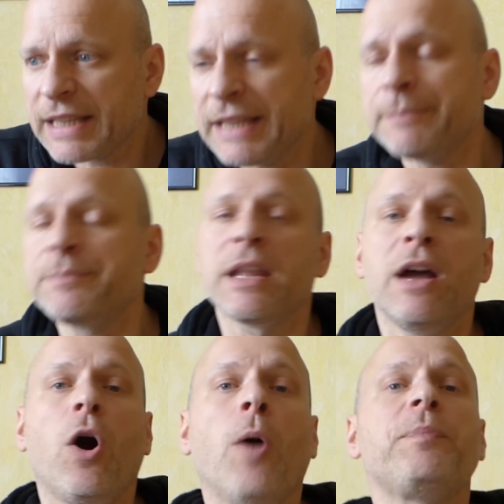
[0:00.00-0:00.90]
Ähm,
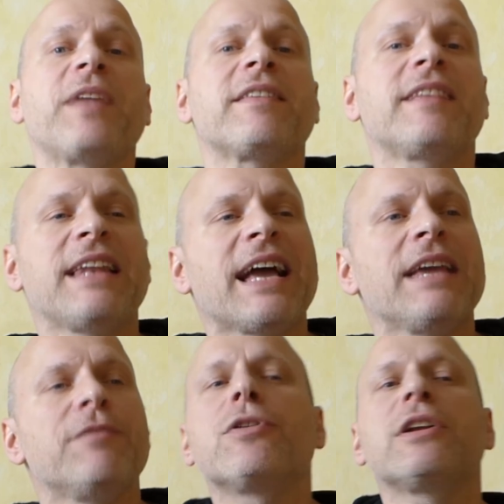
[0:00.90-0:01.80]
ob das denn
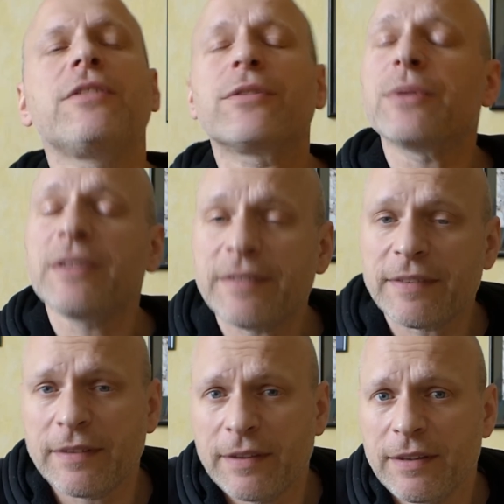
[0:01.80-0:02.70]
nachher wirklich so
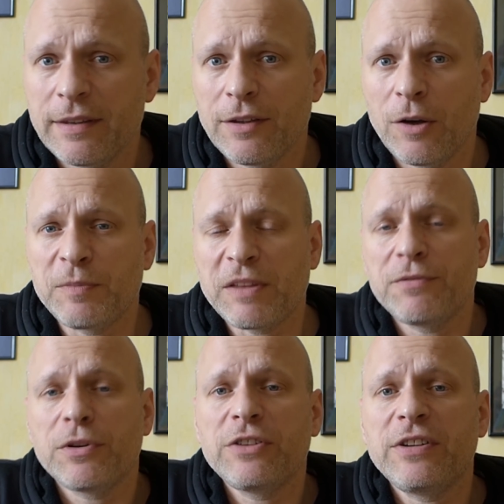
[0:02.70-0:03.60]
ist, ob das
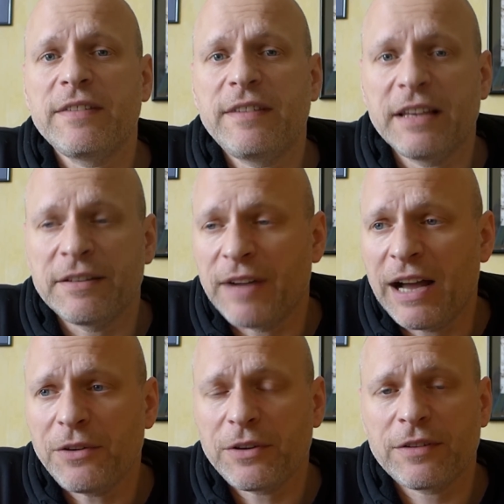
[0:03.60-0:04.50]
wirklich jetzt die
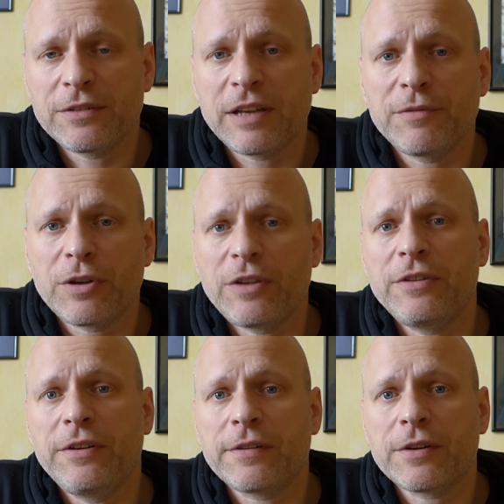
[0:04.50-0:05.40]
Entwarnung ist und da wirklich
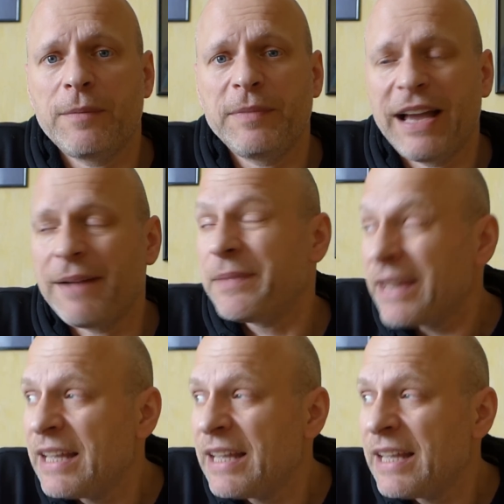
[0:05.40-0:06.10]
nichts kommt, ja,